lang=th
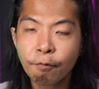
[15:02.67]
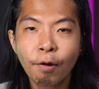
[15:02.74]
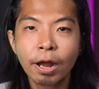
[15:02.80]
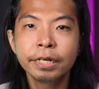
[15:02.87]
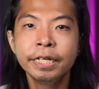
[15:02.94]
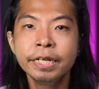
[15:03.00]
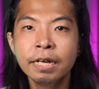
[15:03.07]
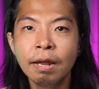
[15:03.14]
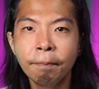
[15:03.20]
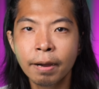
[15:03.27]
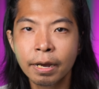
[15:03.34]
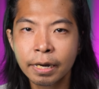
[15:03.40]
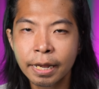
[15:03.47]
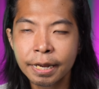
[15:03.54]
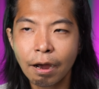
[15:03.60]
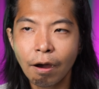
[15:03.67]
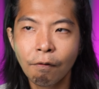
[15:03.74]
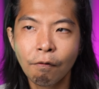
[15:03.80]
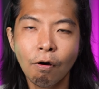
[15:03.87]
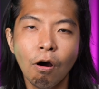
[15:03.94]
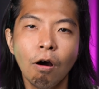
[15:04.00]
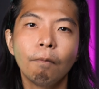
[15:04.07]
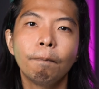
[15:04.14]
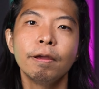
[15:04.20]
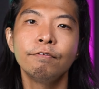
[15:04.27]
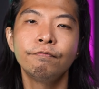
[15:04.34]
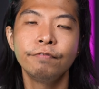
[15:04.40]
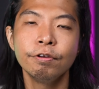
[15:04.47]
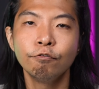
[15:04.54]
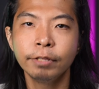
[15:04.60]
วันที่นะเบอร์ได้เอาออกไป
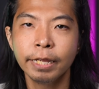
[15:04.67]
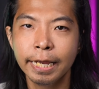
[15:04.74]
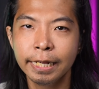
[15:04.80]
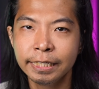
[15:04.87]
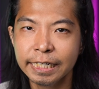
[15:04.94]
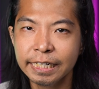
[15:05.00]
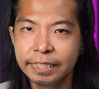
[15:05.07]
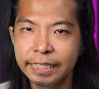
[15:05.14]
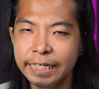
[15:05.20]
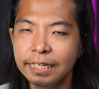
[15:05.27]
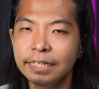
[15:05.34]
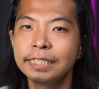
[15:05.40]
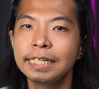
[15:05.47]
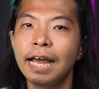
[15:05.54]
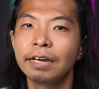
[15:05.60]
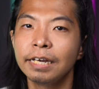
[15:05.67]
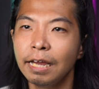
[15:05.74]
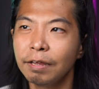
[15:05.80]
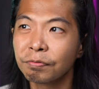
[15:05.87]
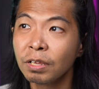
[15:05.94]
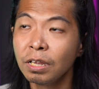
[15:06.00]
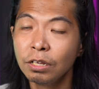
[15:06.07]
ฟิลเทสจริงๆ จังๆเนี่ย